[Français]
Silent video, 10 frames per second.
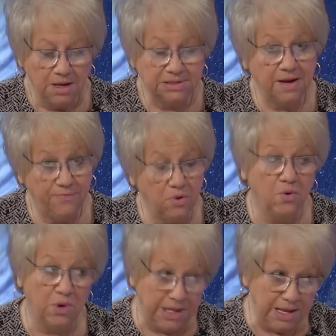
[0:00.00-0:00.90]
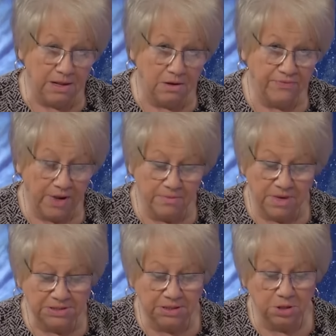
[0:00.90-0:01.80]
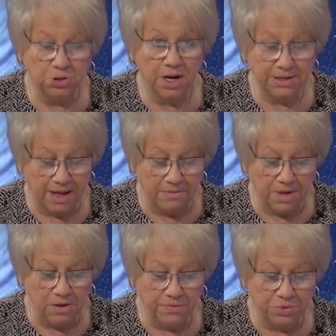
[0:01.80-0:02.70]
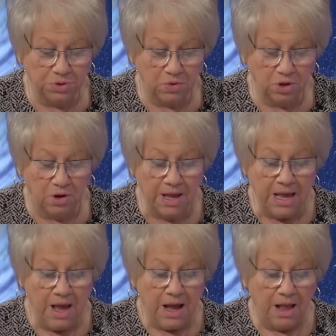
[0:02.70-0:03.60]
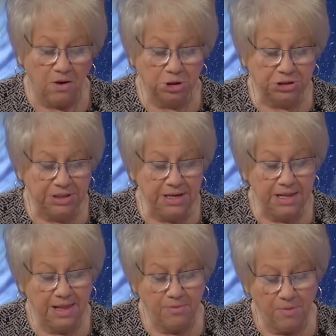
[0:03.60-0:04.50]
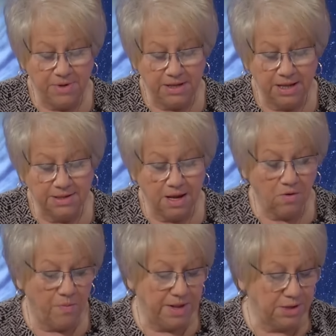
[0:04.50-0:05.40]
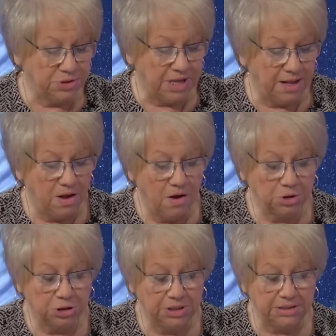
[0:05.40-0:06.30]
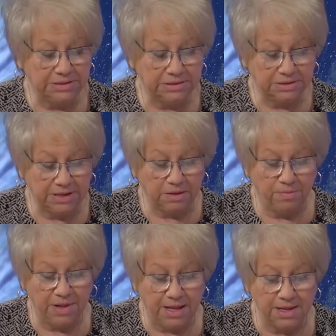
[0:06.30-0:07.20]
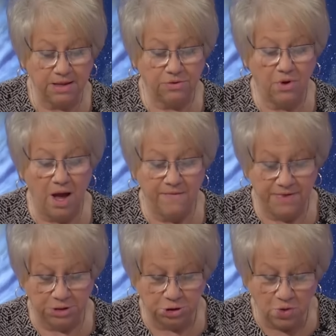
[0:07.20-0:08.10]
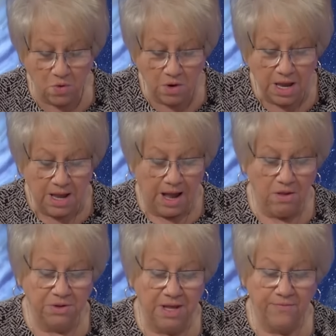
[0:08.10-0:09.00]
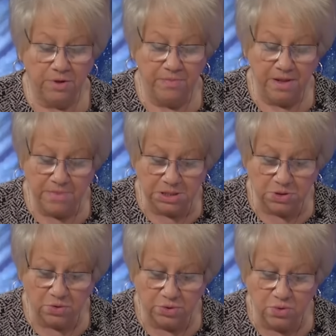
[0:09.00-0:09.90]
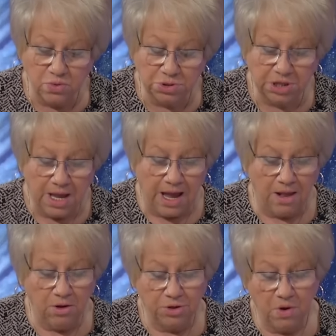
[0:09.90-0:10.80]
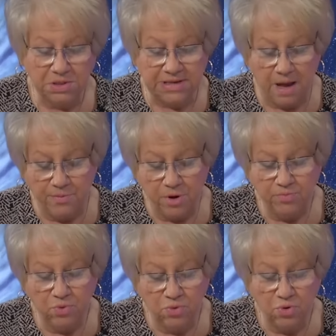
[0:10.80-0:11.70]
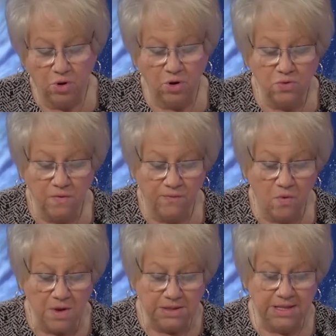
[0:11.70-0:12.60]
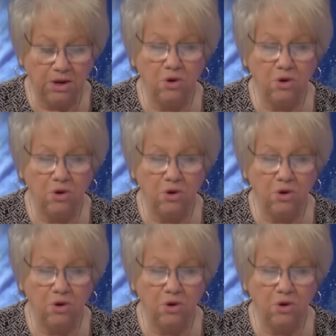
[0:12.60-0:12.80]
ça va gauler, là, vraiment, c'est déjà entamé, là, vous autres, là. Alors, j'ai l'amas planétaire qu'on parlait tout à l'heure, j'ai quatre planètes en verso, alors dans votre belle maison 12. Alors, donc, ça apporte beaucoup de renouveau, des